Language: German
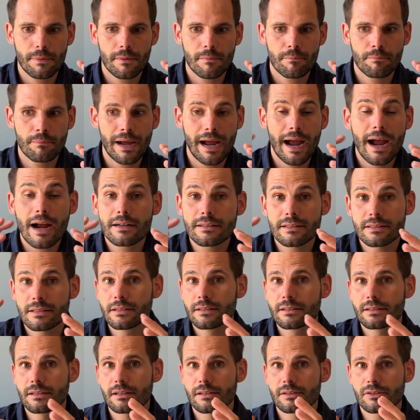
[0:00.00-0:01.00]
bei Aktien
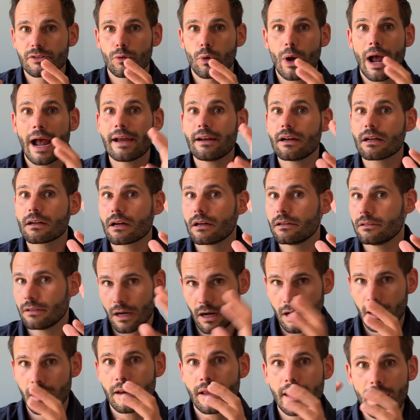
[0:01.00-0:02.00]
ist es so, einer kann
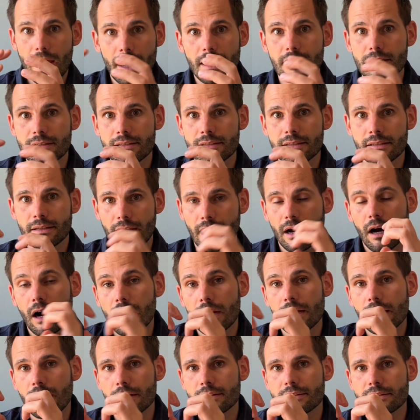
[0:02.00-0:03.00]
alle Aktien,
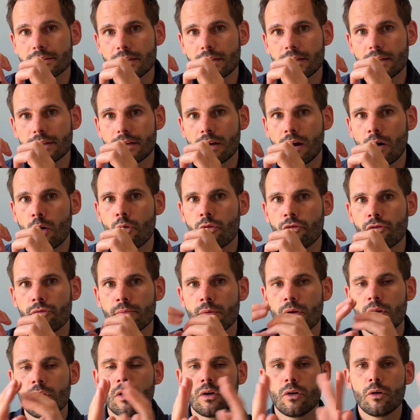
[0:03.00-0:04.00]
alle Anteile kaufen
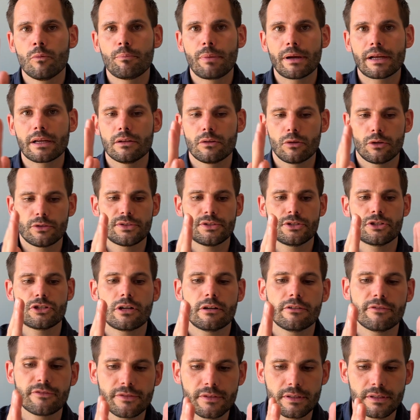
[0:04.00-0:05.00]
und bei
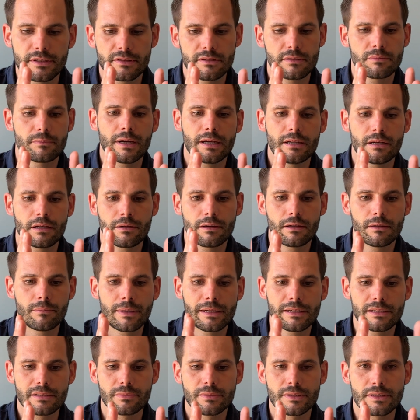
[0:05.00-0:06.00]
Genossenschaften ist es meiner,
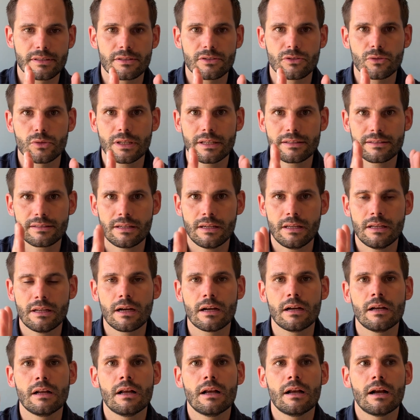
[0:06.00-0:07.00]
meines Wissens so, dass
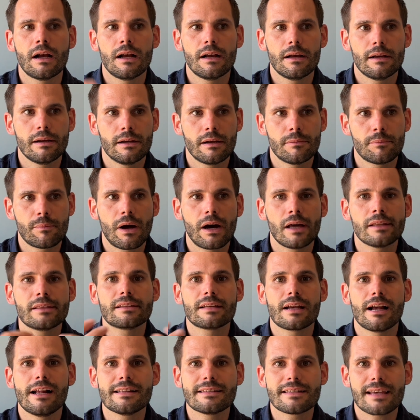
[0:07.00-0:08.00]
jeder ähm,
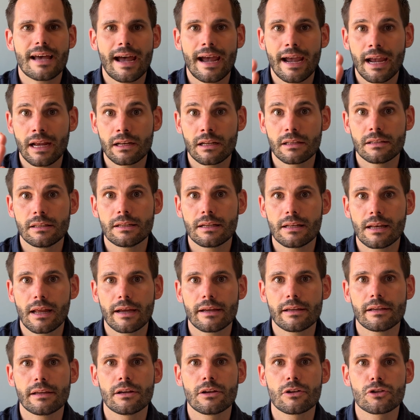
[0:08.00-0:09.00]
Anteilseigner die
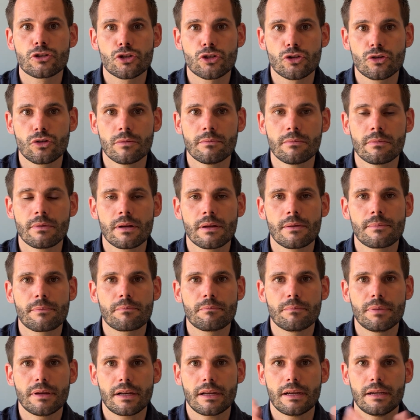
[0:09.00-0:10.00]
gleiche
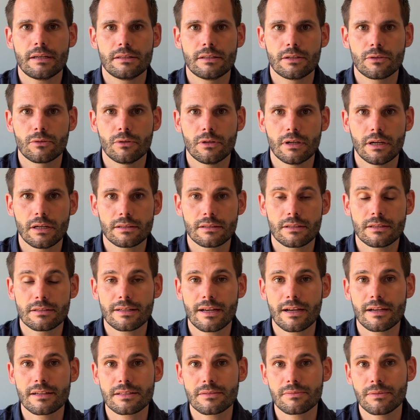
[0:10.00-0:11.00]
Stimmberechtigung hat. Das
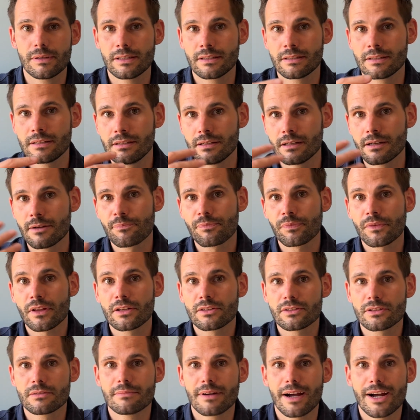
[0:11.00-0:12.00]
heißt, wenn hier
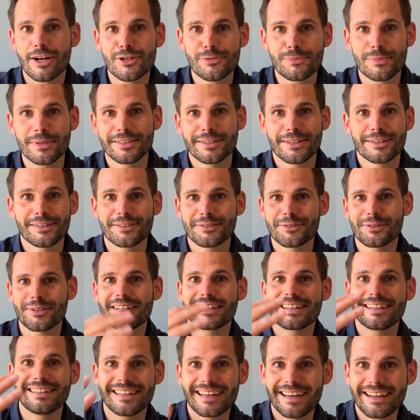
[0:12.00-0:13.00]
zum Beispiel dann so eine
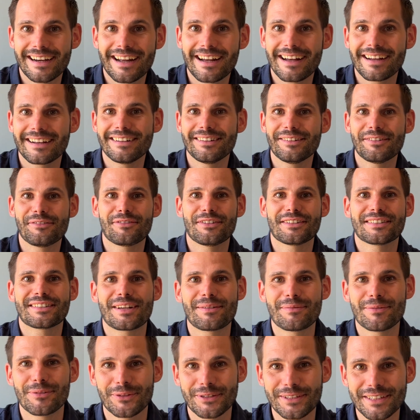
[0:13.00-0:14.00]

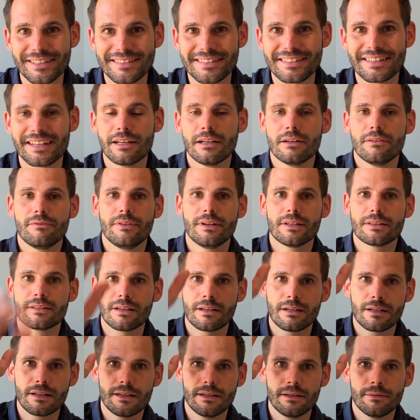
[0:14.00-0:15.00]
Generalversammlung ist, wird
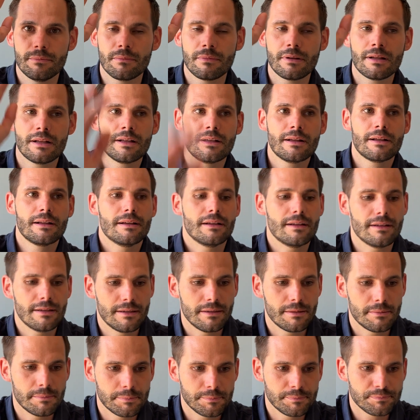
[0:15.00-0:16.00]
dann im,
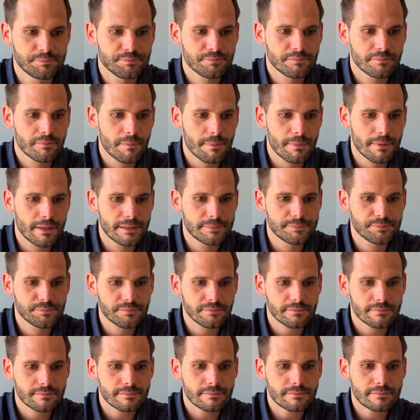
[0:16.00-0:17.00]
ähm,
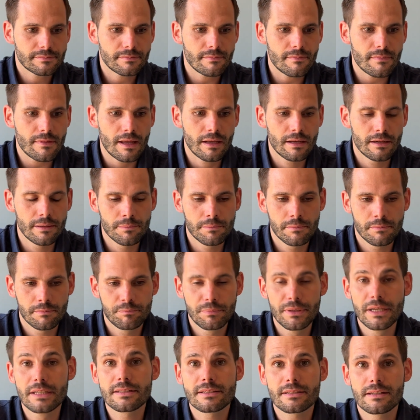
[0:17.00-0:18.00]
im
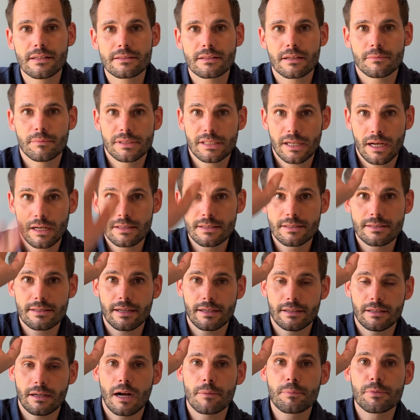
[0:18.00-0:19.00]
Bierzelt mit
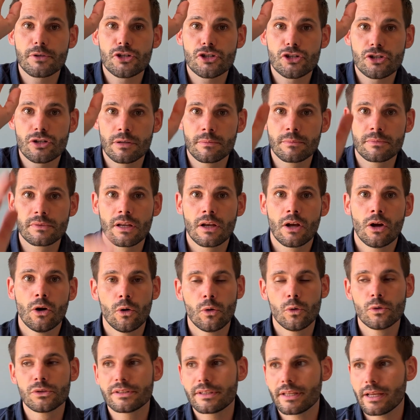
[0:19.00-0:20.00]
Handzeichen abgestimmt
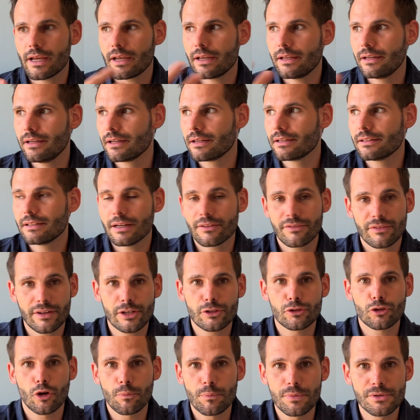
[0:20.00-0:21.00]
und derjenige, der
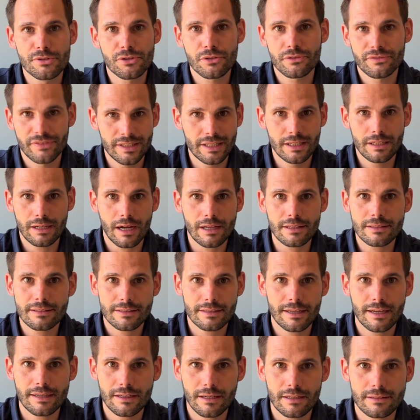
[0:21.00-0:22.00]
vielleicht doppelt so viele
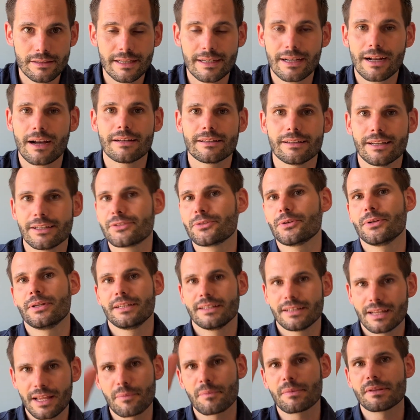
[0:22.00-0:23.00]
Anteile hat, der kann natürlich
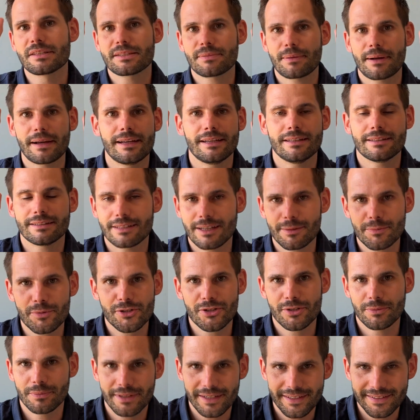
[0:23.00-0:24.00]
nicht mit zwei Händen
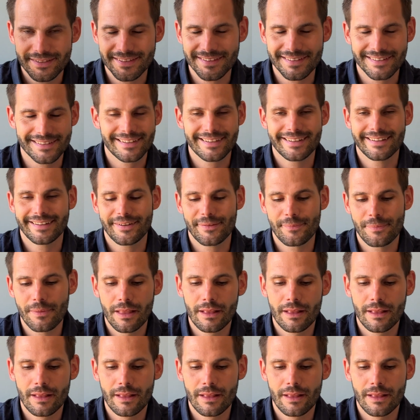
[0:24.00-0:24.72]
abstimmen, also ist ja klar.